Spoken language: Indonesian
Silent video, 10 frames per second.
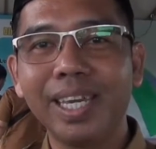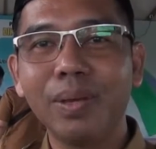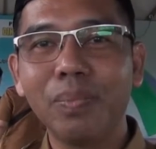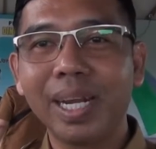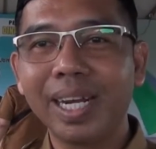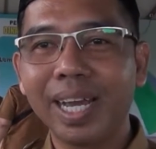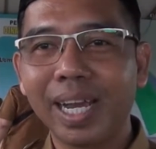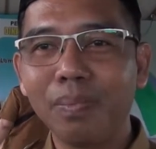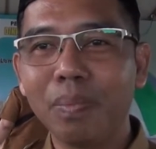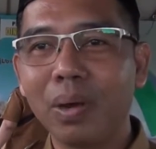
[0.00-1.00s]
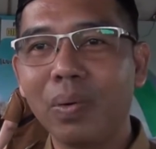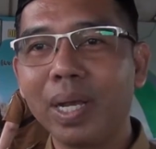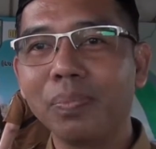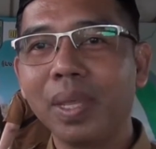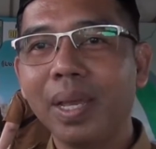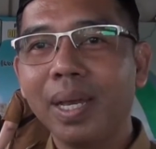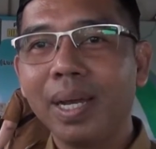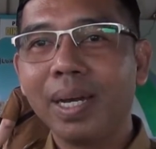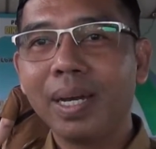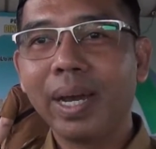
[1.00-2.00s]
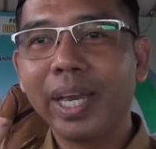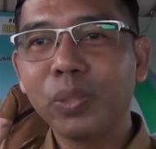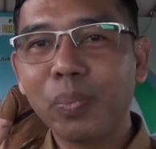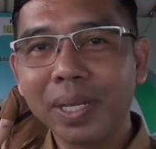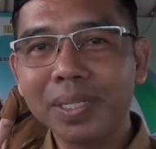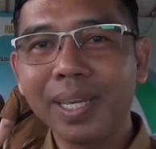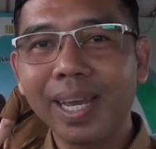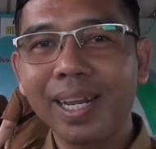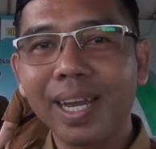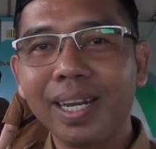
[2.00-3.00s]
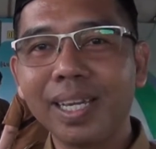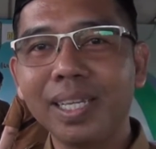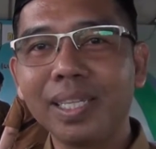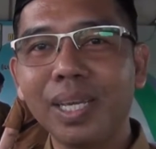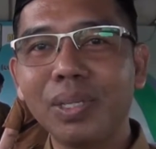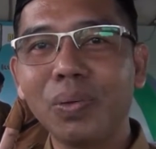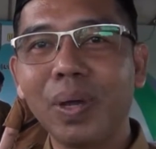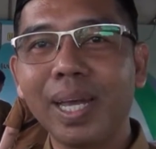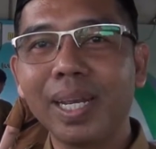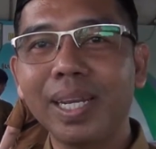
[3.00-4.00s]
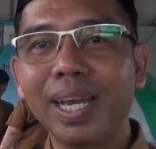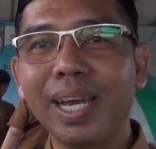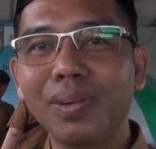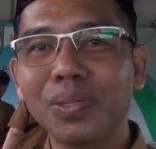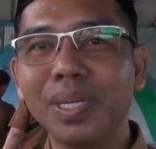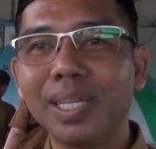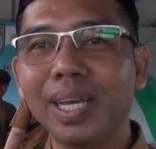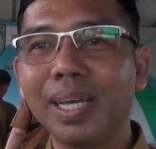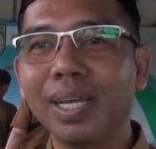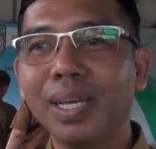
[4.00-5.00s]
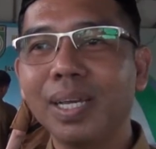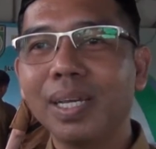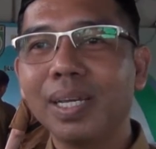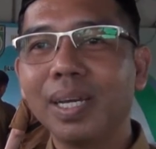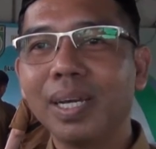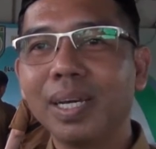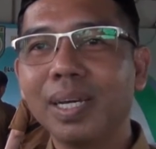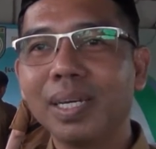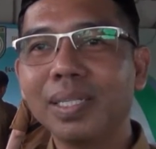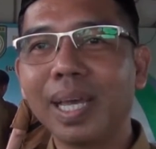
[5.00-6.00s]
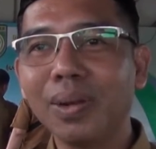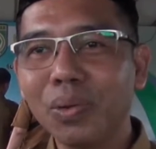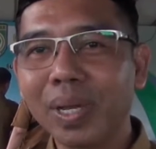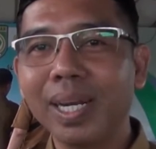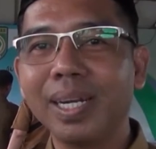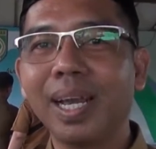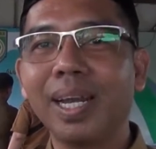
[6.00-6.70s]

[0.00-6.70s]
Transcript: Ini menandakan bahwa uh, ekspresi anak-anak kita itu hari ini harus kita uh, salurkan dengan